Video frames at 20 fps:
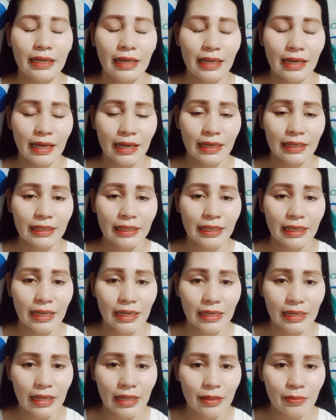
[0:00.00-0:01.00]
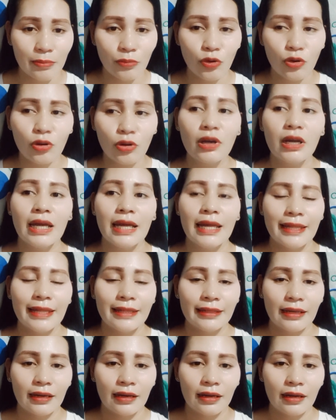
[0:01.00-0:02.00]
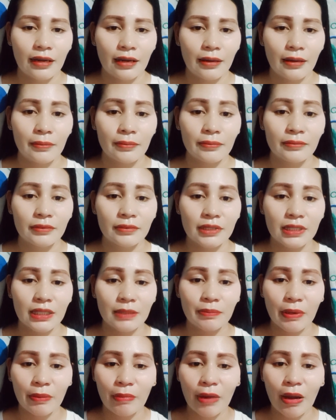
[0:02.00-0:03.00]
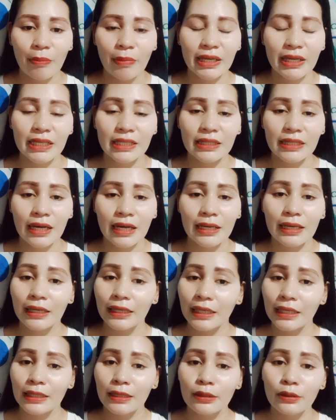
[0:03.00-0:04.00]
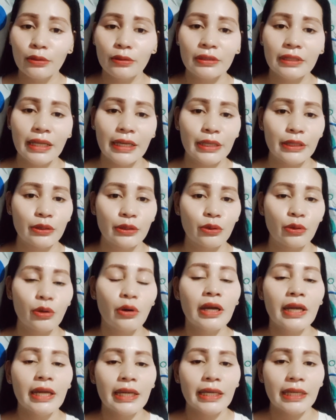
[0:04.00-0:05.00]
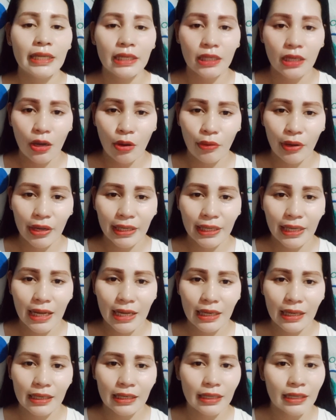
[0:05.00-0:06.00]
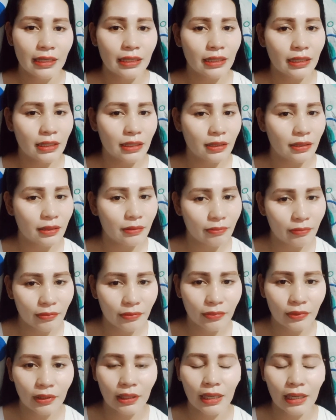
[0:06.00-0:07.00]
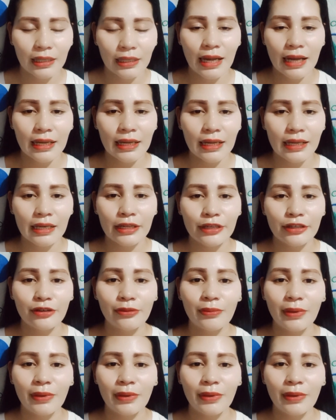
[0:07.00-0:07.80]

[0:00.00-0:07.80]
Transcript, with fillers: Kailangan i-claim mo na sa pamamagitan ng itlog na ito, ikaw ay gagaling gagaling yung